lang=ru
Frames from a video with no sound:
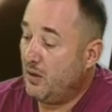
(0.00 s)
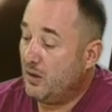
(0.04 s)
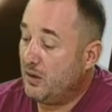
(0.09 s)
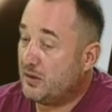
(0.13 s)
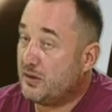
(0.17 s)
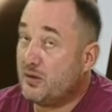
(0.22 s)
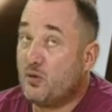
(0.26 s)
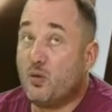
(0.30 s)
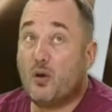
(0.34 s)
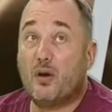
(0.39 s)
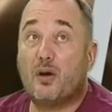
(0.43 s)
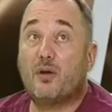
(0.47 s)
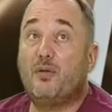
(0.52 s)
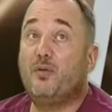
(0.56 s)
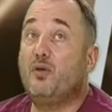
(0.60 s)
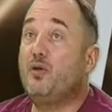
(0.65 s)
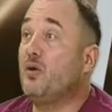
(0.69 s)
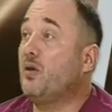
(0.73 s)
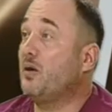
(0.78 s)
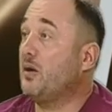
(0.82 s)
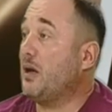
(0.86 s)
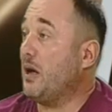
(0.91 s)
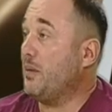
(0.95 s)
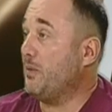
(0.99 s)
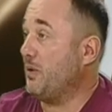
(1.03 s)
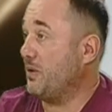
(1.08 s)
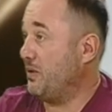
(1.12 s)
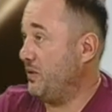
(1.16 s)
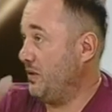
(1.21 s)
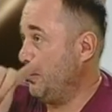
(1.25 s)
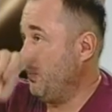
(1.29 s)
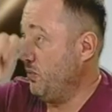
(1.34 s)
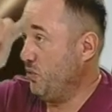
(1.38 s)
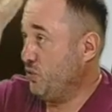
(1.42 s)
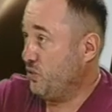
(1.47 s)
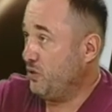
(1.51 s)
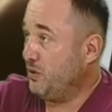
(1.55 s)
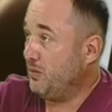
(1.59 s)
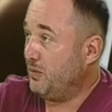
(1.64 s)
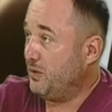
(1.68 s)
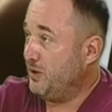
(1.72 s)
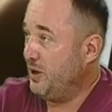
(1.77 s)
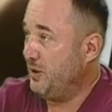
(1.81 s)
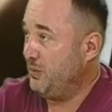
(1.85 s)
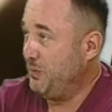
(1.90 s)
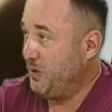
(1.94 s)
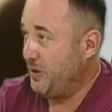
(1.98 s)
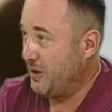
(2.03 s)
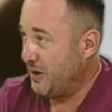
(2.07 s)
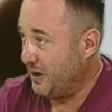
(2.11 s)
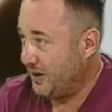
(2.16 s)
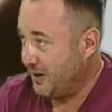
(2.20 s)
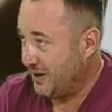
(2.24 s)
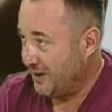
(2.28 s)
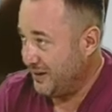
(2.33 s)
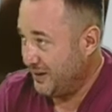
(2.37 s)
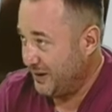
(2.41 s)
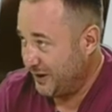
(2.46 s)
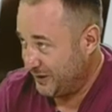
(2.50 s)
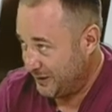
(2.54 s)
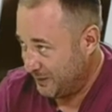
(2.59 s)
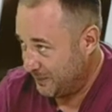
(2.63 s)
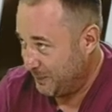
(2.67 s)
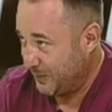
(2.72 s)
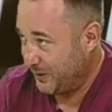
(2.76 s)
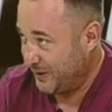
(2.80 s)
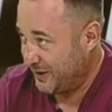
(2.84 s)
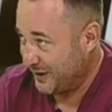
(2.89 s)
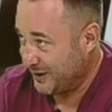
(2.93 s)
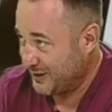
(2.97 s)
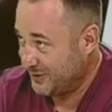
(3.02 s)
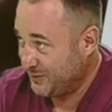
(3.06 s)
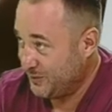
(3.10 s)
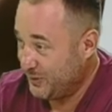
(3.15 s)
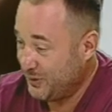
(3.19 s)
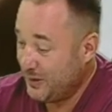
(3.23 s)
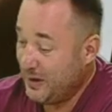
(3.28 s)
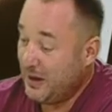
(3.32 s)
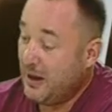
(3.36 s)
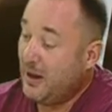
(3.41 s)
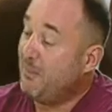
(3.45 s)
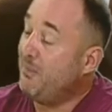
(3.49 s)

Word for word: 40 видеокамер таможенного терминала это показывает.